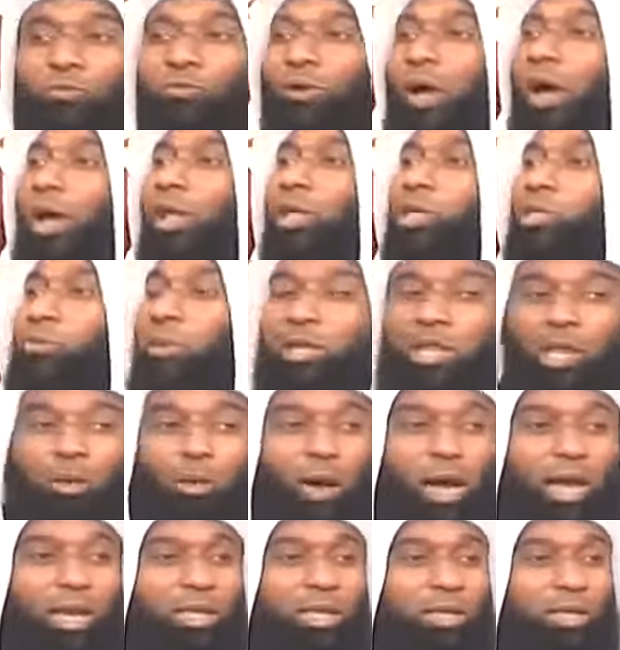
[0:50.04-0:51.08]
فخرج معنا
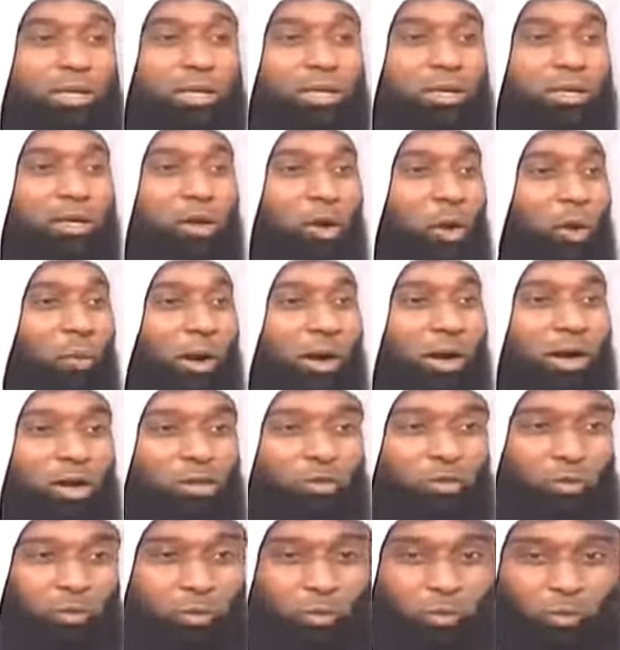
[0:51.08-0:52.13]
الوالي ومعه
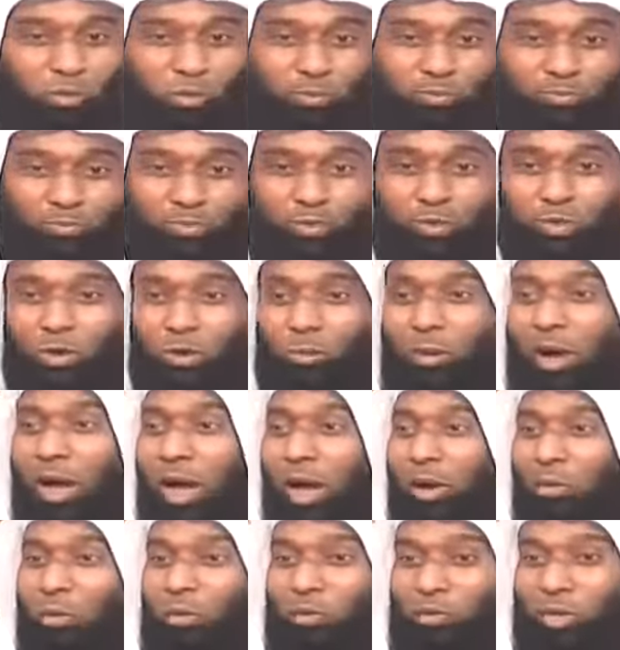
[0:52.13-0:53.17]
الجنود
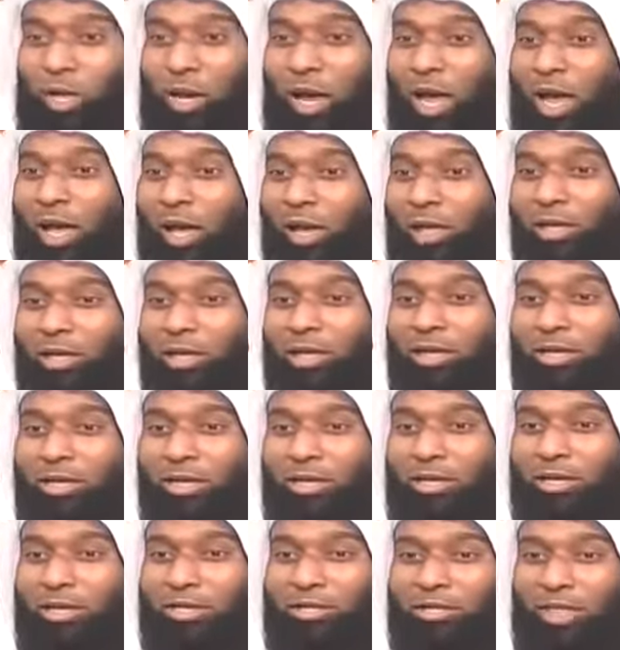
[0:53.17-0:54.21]
ومعه الوزراء
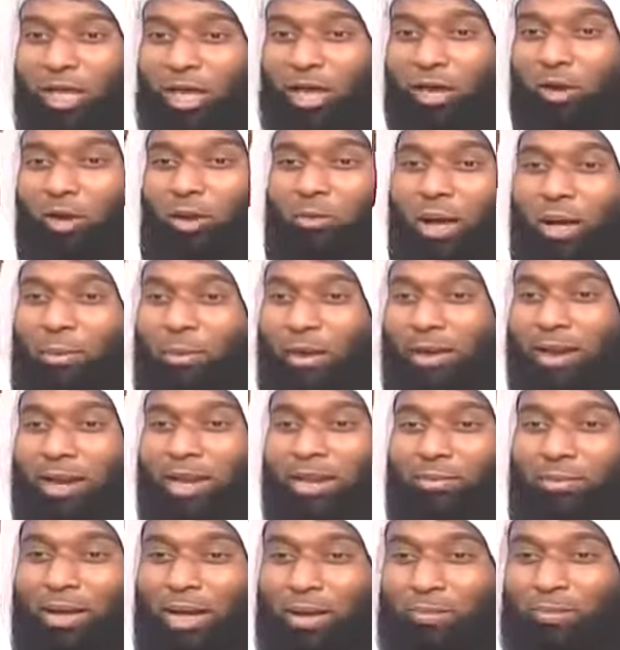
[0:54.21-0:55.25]
طقوا الباب على
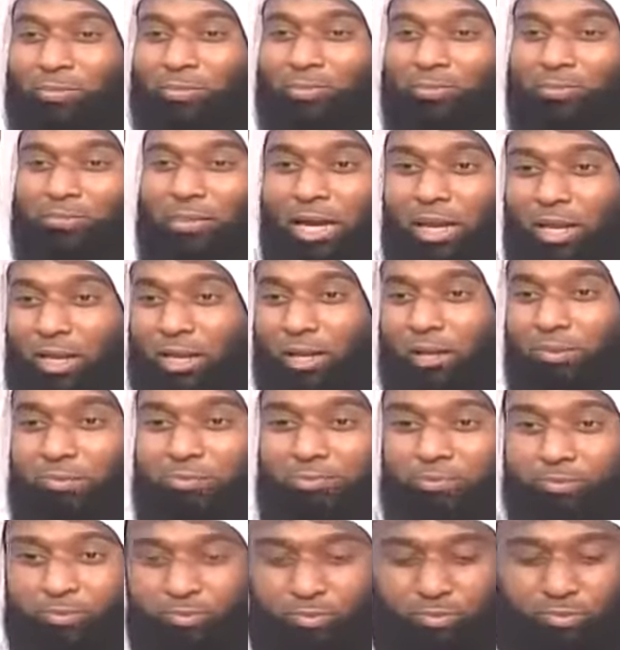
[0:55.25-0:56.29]
الامام مالك
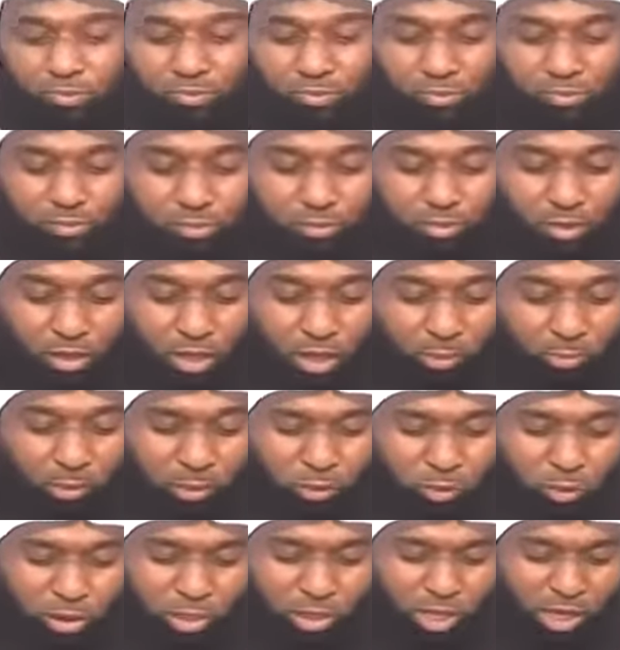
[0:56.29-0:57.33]
لما
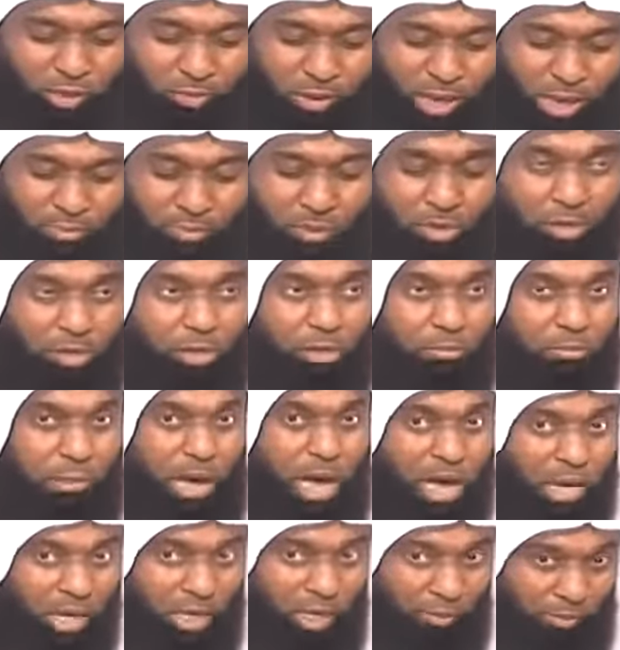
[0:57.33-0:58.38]
طرق الباب
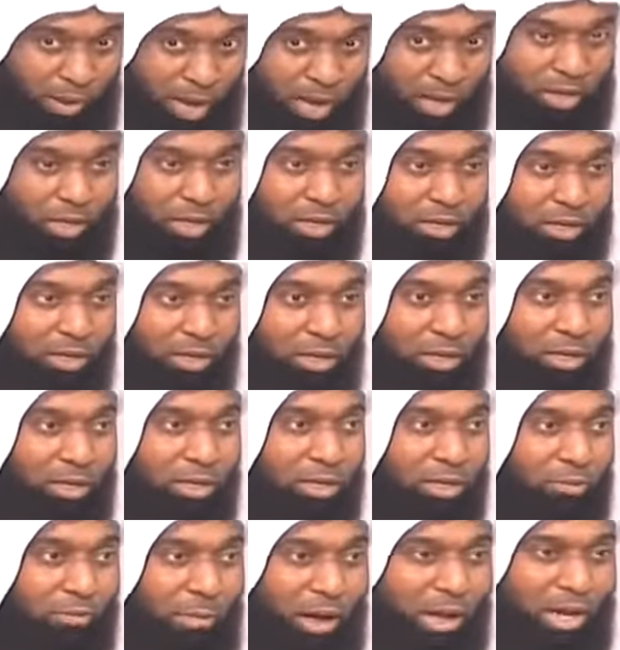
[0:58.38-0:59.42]
مالك مالك
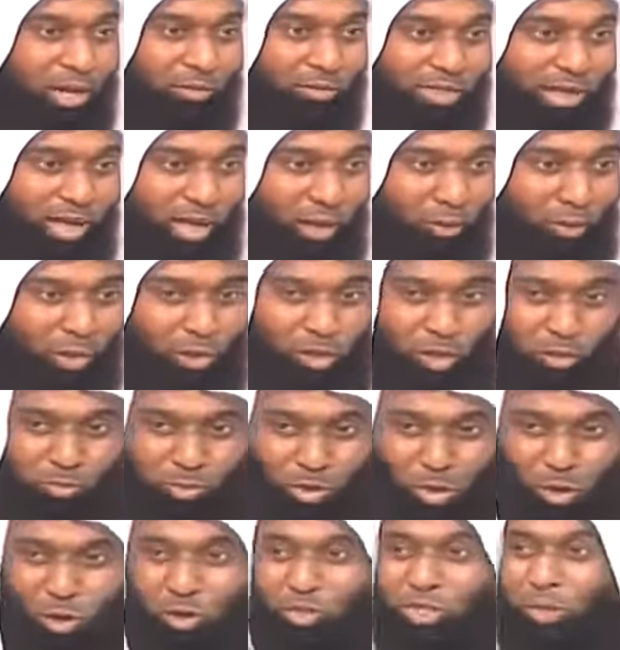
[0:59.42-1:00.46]
مالك في ذلك الوقت
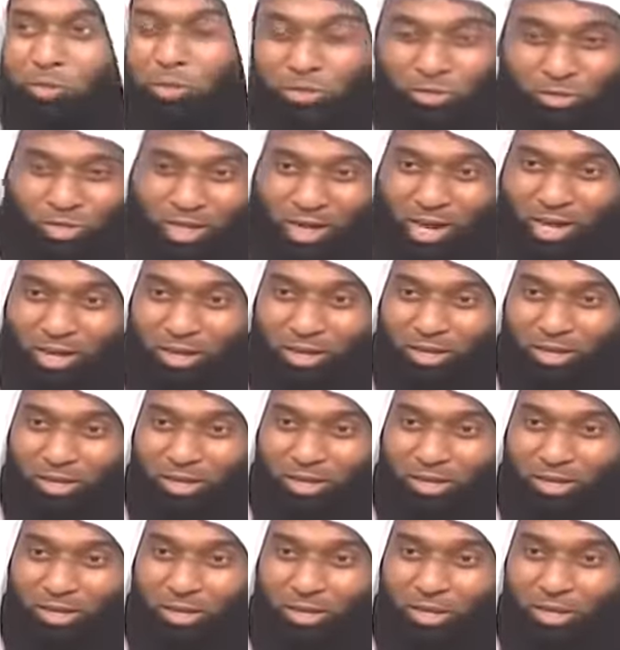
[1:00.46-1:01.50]
عمره حول سبعين سنة
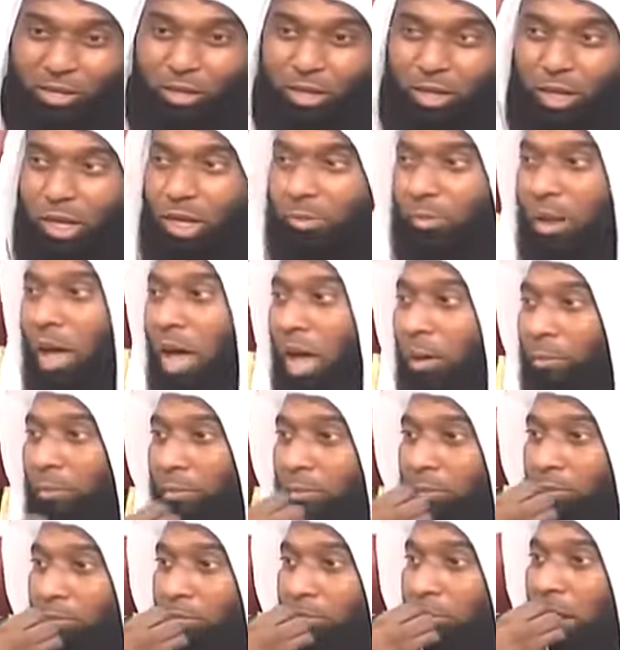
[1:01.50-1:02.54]

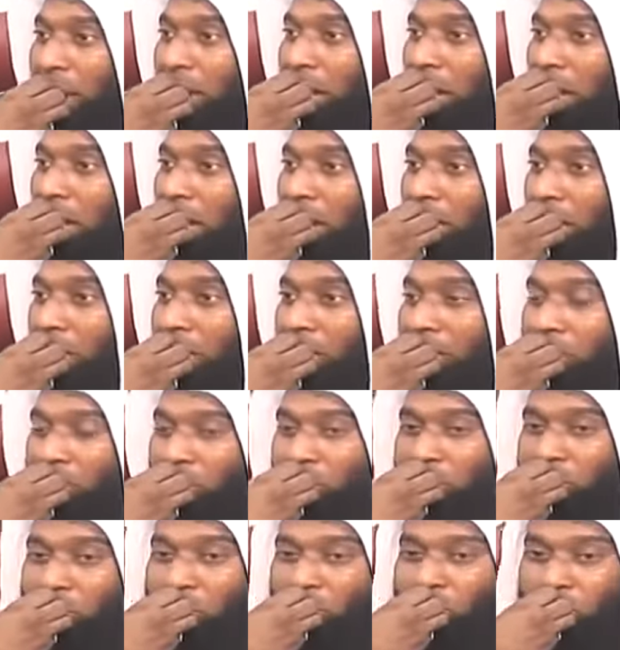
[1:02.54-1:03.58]
إمام بلغ
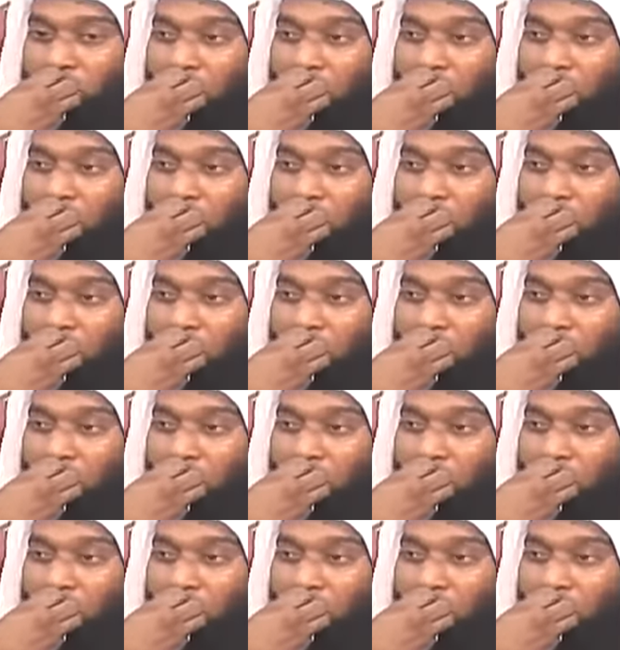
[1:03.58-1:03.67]
صيته